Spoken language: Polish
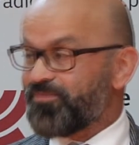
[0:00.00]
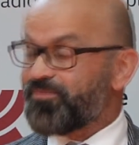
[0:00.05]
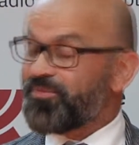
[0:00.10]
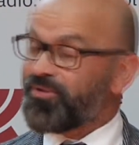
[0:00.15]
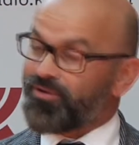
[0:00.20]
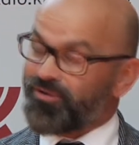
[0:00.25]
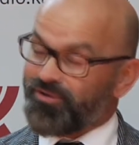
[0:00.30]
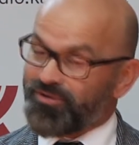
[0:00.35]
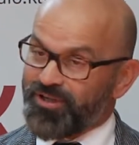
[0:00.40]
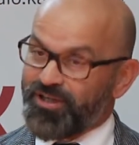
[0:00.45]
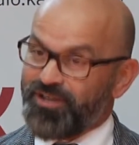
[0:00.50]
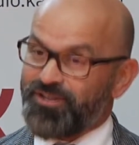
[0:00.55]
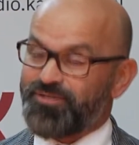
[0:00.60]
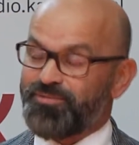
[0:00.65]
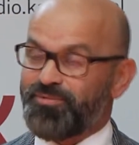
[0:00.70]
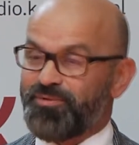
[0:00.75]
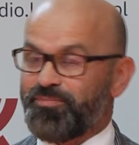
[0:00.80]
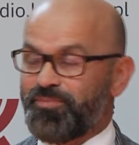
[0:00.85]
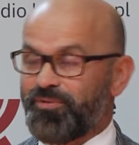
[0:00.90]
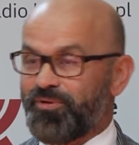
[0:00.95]

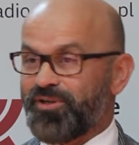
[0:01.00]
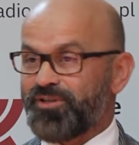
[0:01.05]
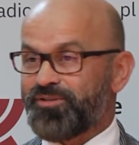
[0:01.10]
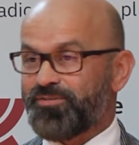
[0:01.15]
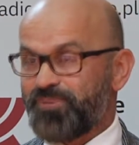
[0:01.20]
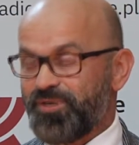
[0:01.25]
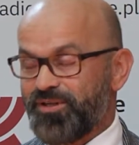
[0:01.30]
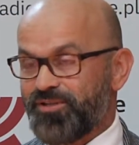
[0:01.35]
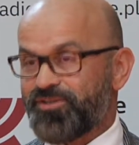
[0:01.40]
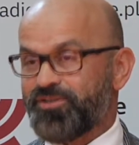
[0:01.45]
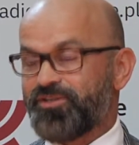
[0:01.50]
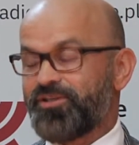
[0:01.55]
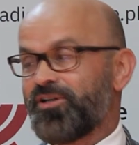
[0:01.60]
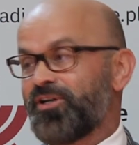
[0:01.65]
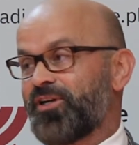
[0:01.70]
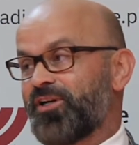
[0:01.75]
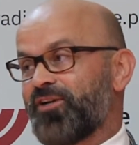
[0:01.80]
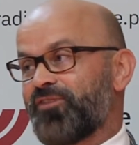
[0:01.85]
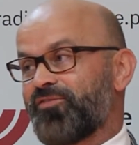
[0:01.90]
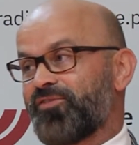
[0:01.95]
Pokonaliśmy po raz pierwszy
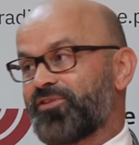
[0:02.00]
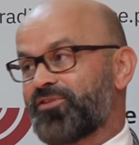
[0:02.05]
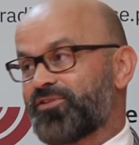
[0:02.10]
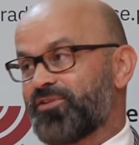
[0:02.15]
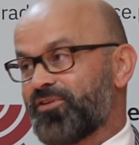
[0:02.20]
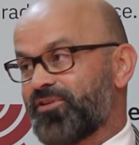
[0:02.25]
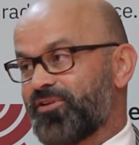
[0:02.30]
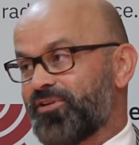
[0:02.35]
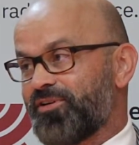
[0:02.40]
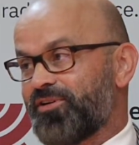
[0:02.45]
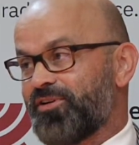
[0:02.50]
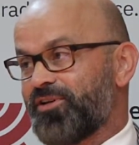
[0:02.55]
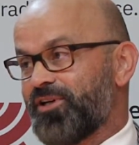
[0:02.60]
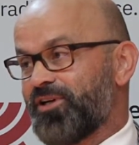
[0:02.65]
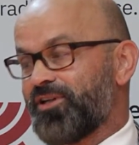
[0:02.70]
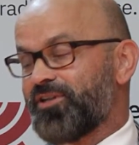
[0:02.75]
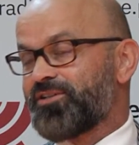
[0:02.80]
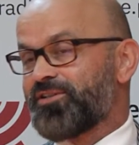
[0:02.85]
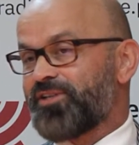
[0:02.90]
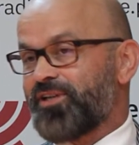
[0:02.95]
w historii
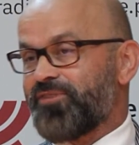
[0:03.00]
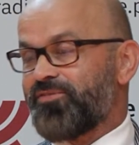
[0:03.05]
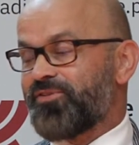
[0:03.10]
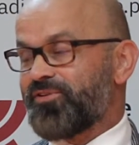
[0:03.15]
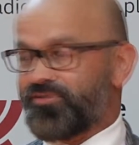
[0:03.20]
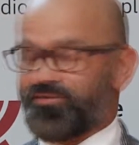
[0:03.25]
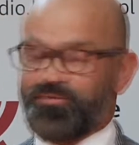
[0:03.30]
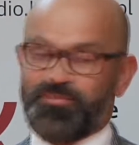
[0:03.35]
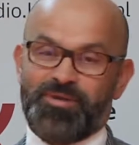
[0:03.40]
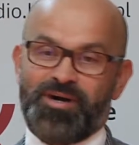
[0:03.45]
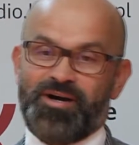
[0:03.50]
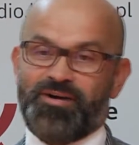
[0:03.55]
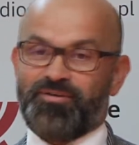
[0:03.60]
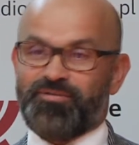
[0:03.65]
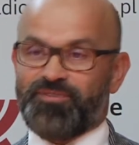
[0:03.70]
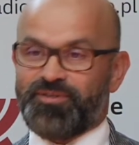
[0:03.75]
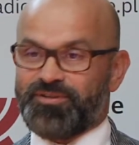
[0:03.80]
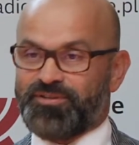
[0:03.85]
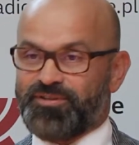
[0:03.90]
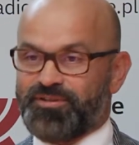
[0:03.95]
strefę z Dubaju,
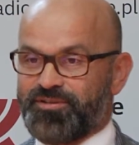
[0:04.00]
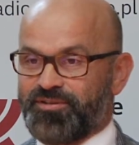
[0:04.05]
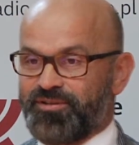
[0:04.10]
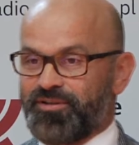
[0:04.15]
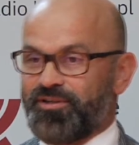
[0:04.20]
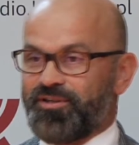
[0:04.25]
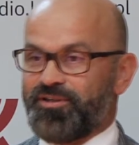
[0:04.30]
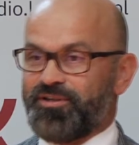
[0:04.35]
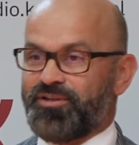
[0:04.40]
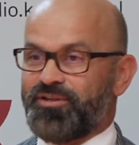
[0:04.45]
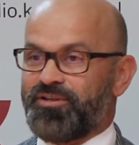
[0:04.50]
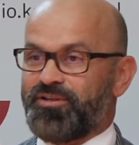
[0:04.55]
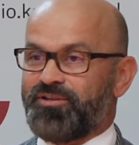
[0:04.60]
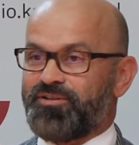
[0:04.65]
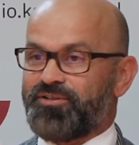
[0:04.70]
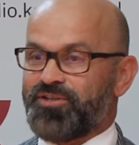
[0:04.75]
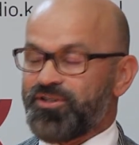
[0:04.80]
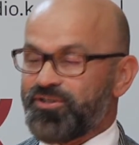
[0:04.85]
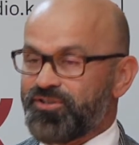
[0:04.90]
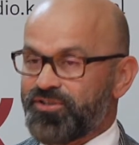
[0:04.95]
więc e,
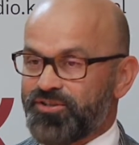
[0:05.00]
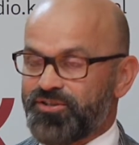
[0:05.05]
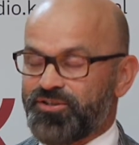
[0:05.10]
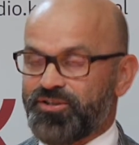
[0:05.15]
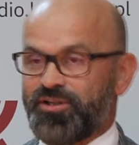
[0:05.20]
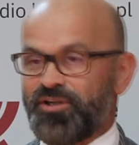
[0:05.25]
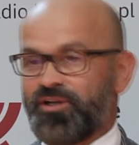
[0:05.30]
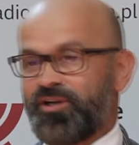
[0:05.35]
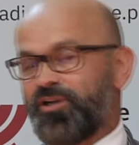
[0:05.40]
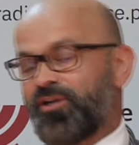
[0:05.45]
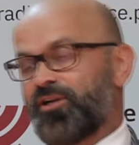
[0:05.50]
cieszę się.